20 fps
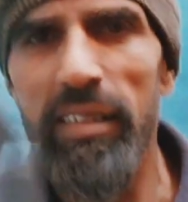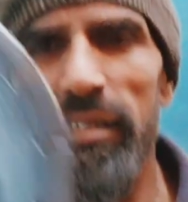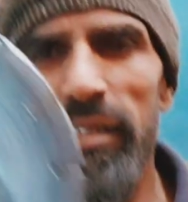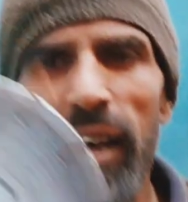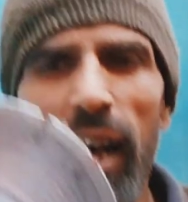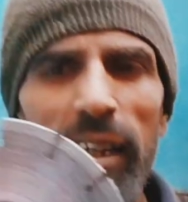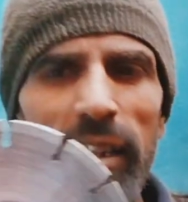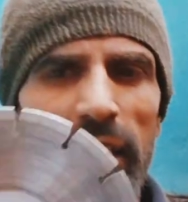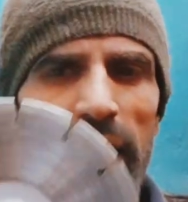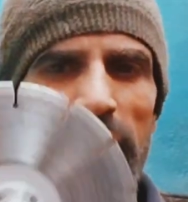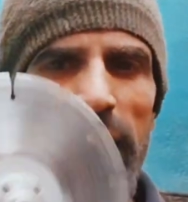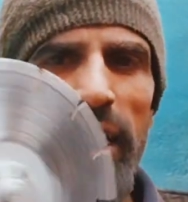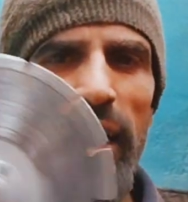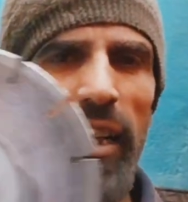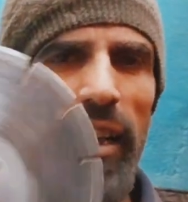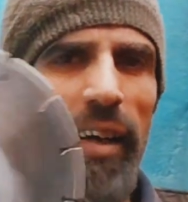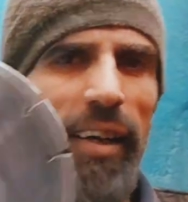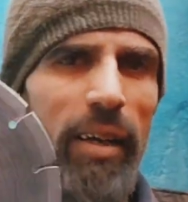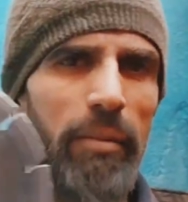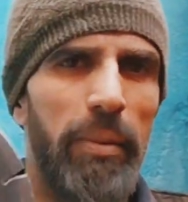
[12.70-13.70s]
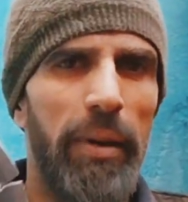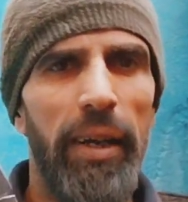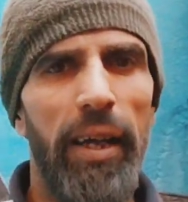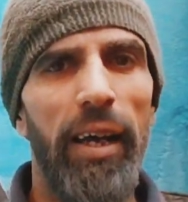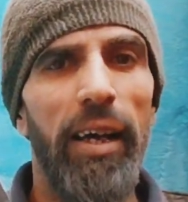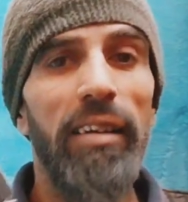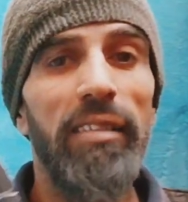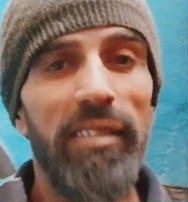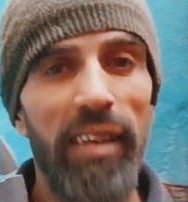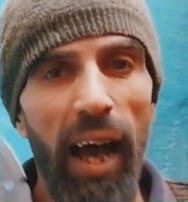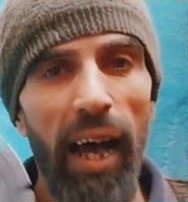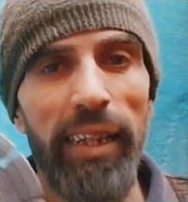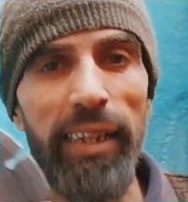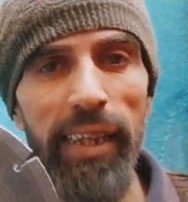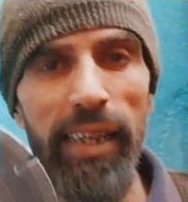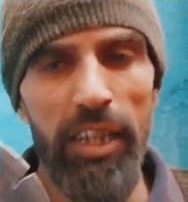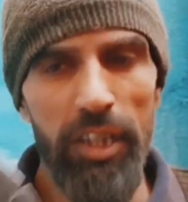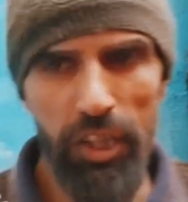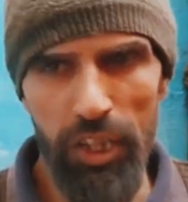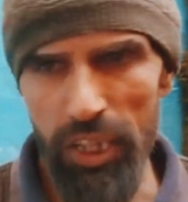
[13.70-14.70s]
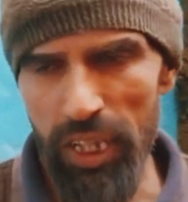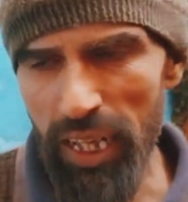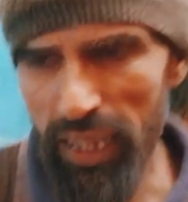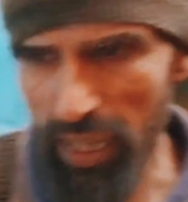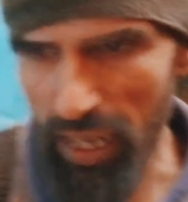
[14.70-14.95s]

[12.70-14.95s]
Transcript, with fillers: सात इंची का लाना पड़ा सात इंची के